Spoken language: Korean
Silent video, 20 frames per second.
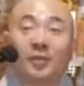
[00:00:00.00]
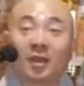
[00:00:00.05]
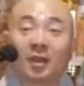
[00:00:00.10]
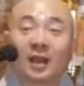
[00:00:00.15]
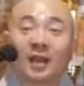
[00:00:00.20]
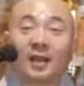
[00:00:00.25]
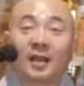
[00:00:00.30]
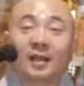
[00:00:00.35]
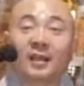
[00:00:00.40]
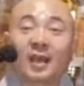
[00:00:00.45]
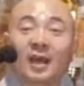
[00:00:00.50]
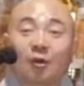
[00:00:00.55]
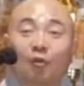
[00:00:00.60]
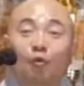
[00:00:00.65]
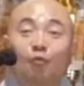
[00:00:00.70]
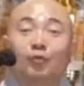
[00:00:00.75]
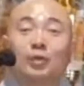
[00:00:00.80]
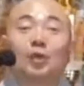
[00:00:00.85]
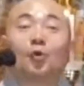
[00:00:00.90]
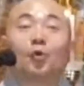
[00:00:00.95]
편안하게
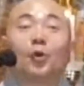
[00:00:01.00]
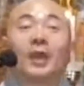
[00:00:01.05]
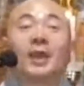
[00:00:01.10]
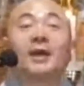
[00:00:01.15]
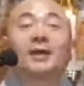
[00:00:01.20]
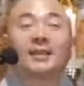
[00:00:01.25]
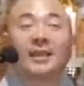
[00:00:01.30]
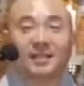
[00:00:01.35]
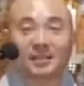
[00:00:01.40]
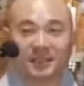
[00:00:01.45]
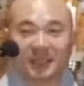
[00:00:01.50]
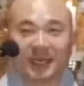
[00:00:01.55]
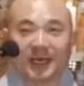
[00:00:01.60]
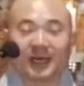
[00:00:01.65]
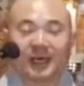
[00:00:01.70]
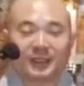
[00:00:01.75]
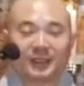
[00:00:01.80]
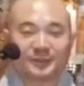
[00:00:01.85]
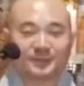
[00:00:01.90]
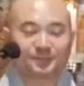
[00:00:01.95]
하고 위로해야
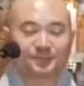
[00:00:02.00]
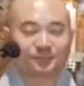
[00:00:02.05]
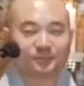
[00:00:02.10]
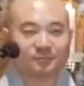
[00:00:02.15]
되느냐?